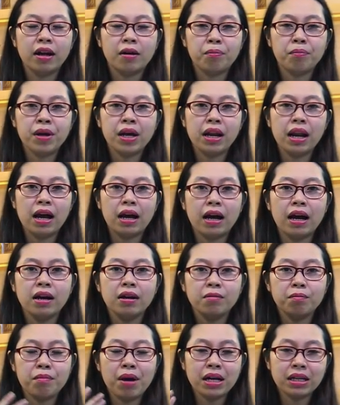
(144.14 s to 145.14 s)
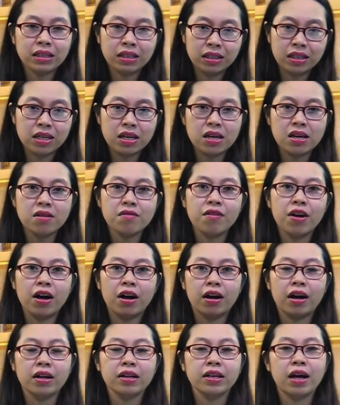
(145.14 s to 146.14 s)
Đặc biệt là các bác sĩ
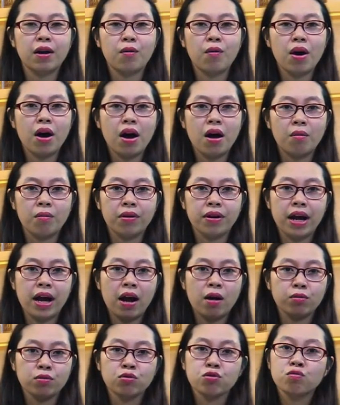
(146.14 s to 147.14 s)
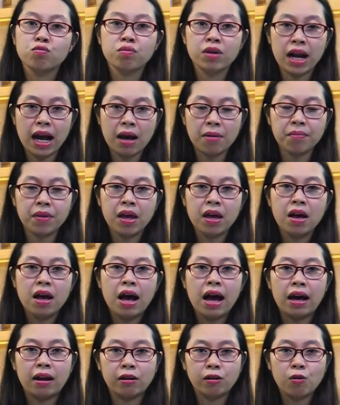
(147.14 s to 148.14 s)
và các nhà khoa học ở Đại học Trung Nam
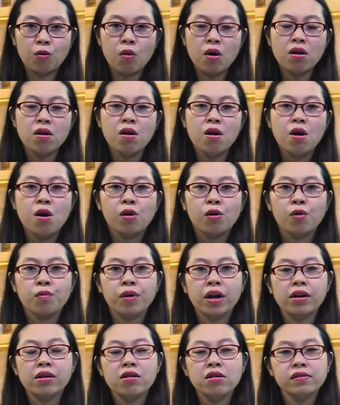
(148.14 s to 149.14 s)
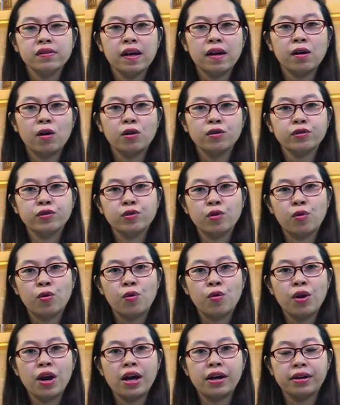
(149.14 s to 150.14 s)
Hàn Quốc cũng đã đưa ra con
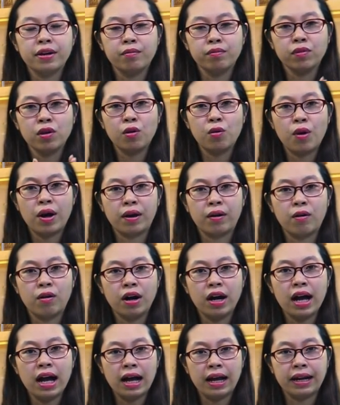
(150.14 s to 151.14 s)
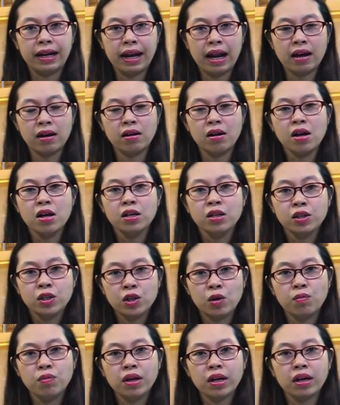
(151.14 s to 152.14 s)
số là nấm thượng hoàng có khả năng
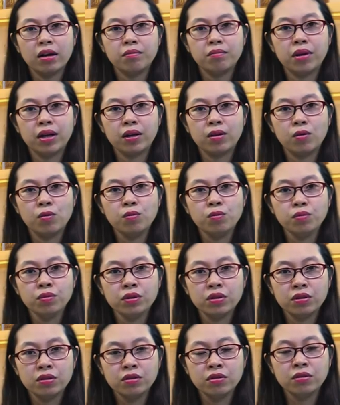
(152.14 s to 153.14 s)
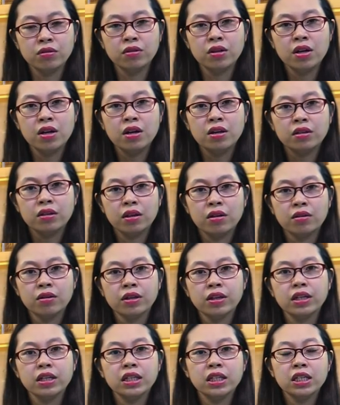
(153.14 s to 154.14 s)
chống lại căn bệnh ung thư
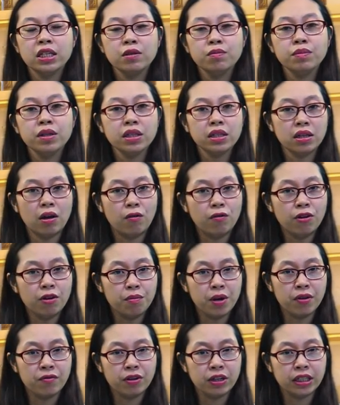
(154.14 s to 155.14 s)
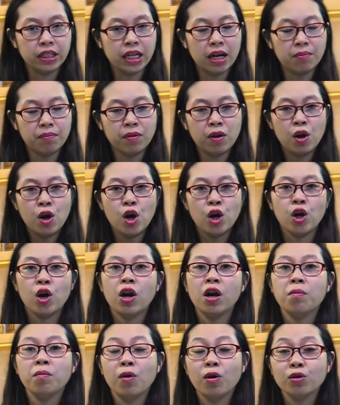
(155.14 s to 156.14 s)
tới 96,7%.
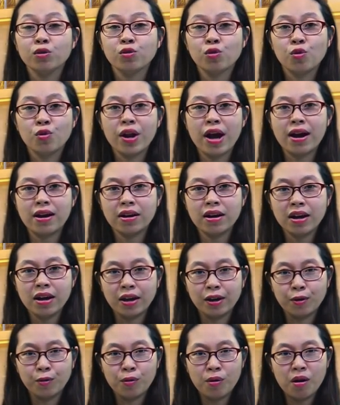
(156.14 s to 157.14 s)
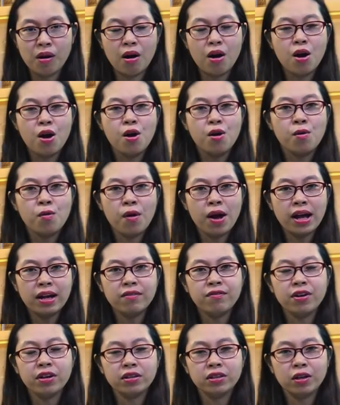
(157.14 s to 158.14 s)
Đó là một con số đáng kể, đúng không ạ?
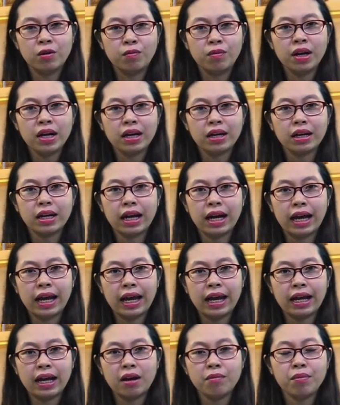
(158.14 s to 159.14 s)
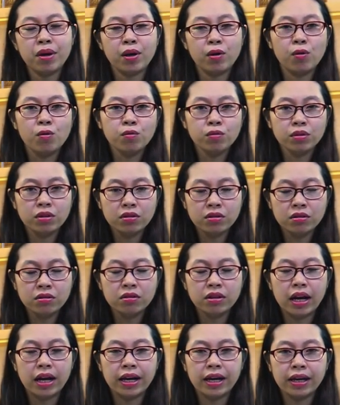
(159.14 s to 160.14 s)
Ngoài việc chống lại cái căn bệnh ung
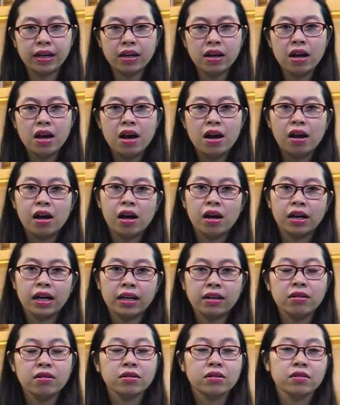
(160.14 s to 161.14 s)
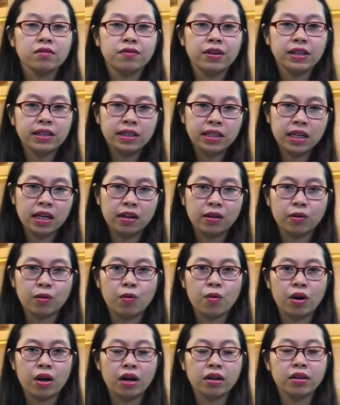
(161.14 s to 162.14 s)
thư đấy, ngăn ngừa sự phát
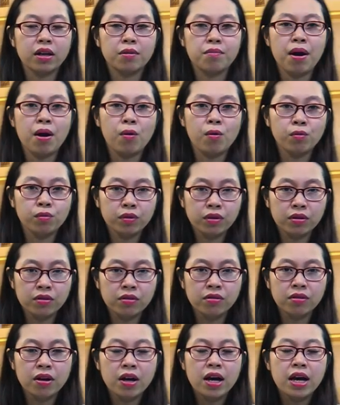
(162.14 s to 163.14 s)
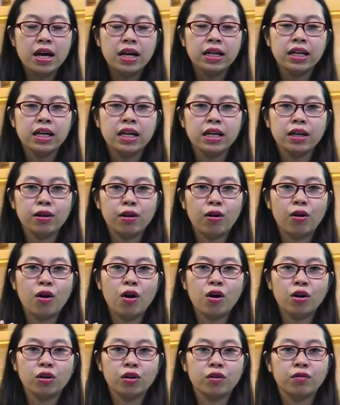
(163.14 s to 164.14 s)
triển của các tế bào ung thư thì nó
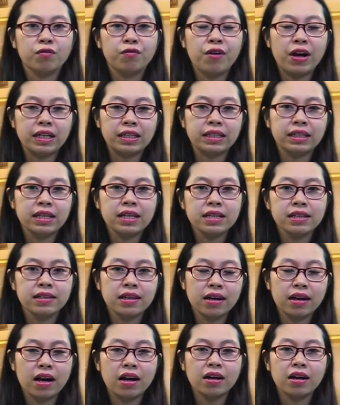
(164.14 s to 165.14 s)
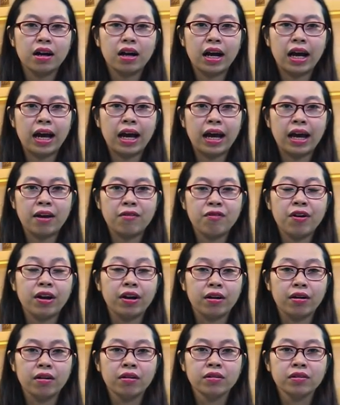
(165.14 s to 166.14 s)
còn phản sinh ra các cái
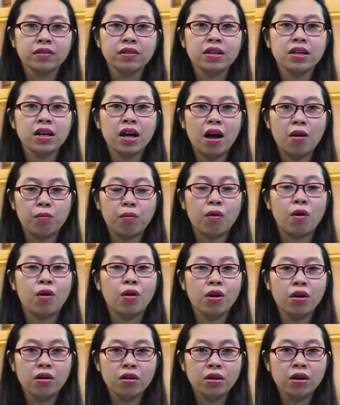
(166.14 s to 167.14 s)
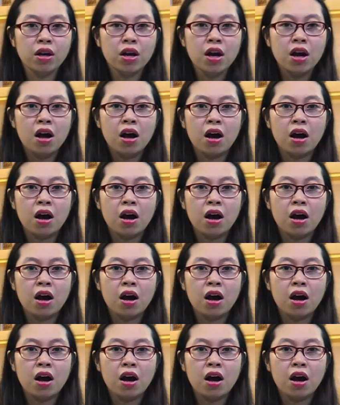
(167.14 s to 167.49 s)
phản ứng sinh học có lợi